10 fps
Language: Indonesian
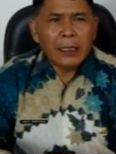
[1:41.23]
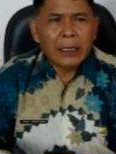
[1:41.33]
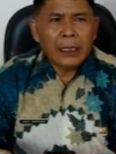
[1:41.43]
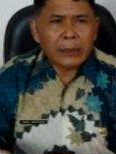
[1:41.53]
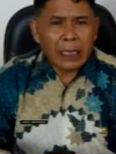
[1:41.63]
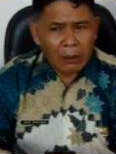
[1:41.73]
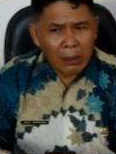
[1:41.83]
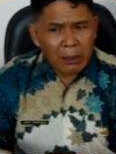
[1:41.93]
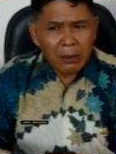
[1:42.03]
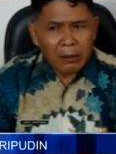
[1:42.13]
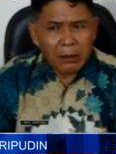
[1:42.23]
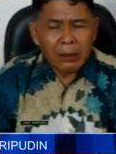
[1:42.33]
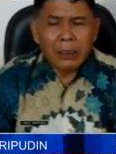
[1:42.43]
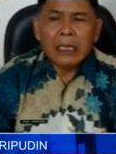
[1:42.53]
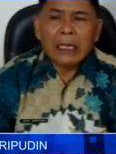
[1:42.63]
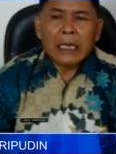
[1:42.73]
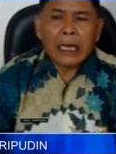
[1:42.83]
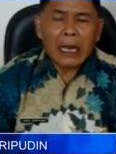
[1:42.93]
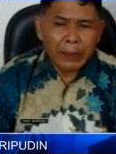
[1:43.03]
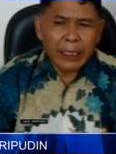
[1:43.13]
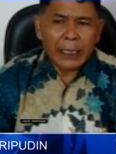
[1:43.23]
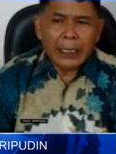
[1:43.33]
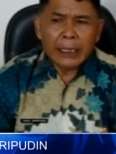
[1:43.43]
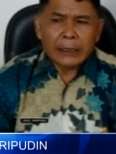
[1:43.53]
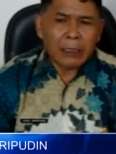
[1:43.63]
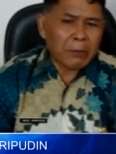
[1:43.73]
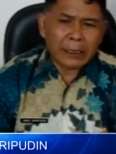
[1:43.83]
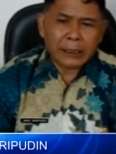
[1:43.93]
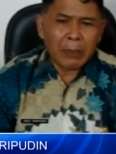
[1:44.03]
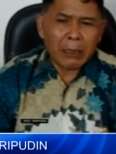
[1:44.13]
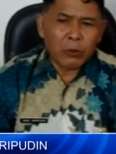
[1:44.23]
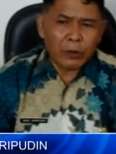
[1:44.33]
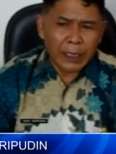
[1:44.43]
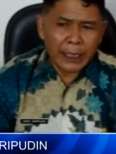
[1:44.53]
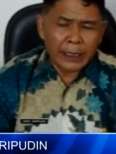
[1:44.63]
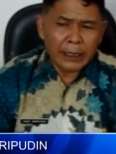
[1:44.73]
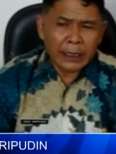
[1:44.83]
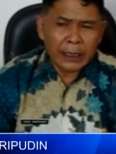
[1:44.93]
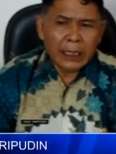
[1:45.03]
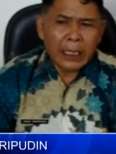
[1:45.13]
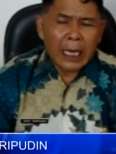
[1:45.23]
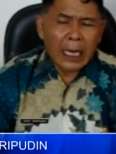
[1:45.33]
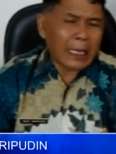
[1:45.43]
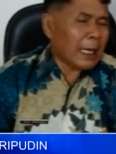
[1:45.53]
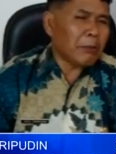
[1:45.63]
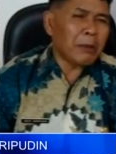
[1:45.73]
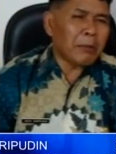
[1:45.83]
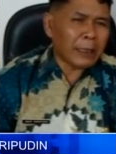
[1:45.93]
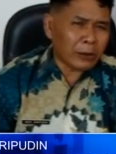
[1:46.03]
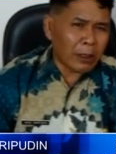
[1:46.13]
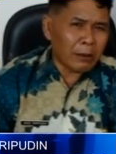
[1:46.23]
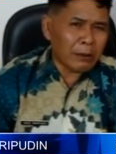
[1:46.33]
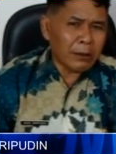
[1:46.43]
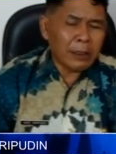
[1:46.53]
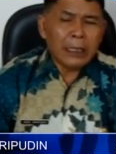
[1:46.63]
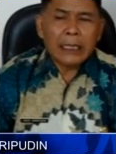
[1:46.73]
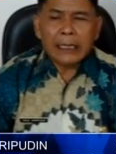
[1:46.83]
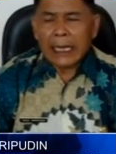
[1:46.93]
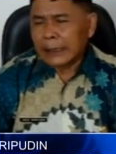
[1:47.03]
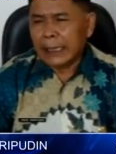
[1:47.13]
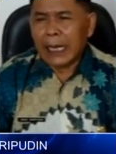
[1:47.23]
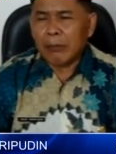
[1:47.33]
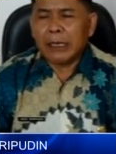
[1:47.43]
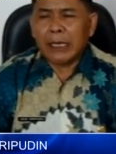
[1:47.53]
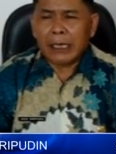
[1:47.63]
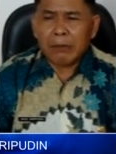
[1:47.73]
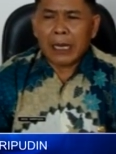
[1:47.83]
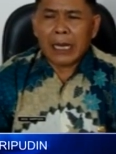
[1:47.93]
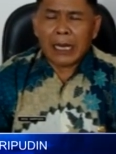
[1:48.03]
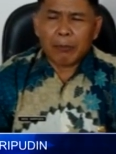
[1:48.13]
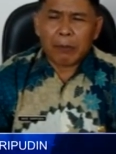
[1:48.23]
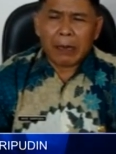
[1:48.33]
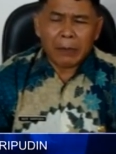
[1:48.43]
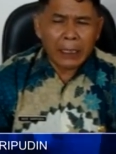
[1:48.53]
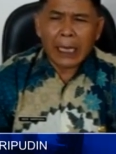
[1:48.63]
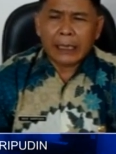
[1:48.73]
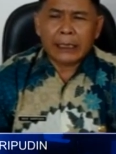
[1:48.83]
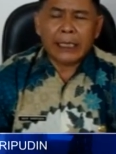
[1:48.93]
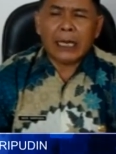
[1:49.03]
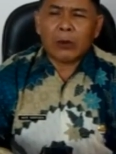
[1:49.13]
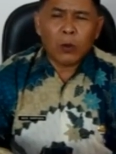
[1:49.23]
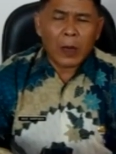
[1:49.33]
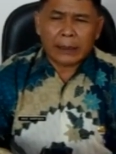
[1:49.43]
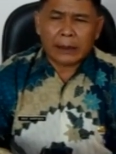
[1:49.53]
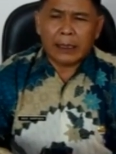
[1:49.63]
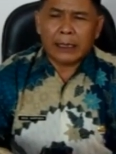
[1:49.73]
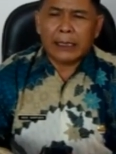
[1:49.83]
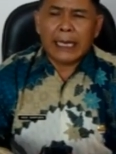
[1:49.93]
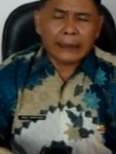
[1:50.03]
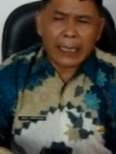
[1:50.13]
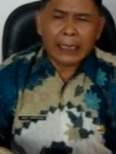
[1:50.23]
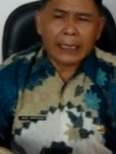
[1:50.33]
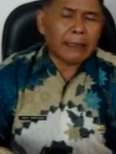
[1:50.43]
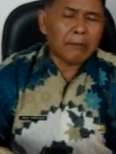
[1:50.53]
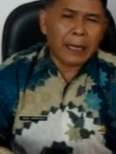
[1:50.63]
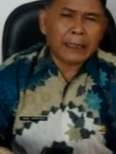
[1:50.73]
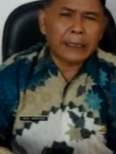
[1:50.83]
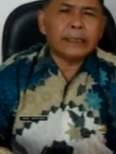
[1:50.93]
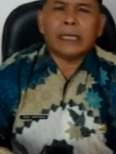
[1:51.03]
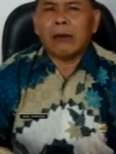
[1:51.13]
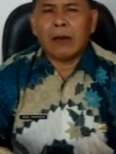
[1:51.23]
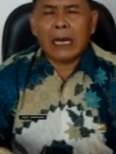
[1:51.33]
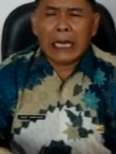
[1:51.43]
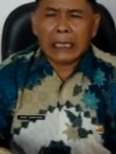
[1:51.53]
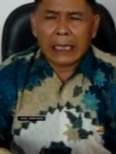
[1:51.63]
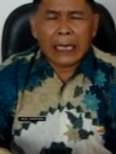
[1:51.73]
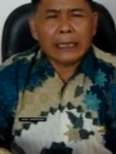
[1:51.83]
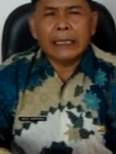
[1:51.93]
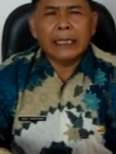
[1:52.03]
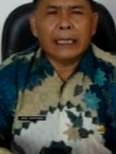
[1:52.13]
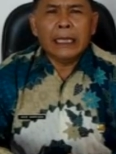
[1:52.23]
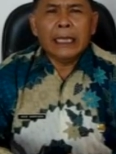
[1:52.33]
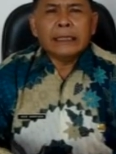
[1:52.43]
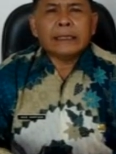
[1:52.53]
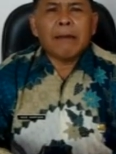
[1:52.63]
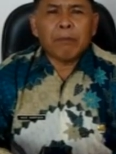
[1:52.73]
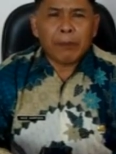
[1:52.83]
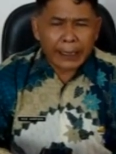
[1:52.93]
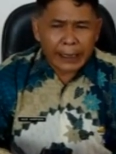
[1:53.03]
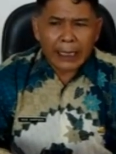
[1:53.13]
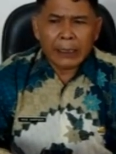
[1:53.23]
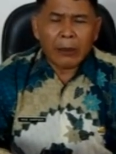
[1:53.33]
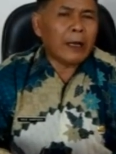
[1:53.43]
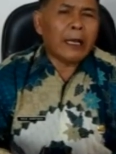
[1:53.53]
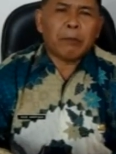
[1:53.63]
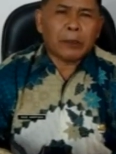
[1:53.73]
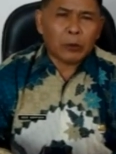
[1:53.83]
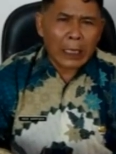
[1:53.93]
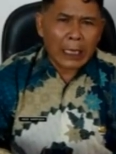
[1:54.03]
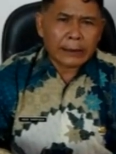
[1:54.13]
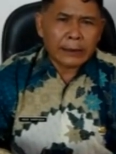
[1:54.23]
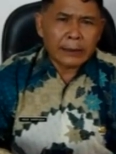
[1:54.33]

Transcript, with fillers: Insya Allah kami semaksimal mungkin akan memantau dan yang menerima apabila tidak kuat datang ke tempat insya Allah akan disampaikan oleh petugas.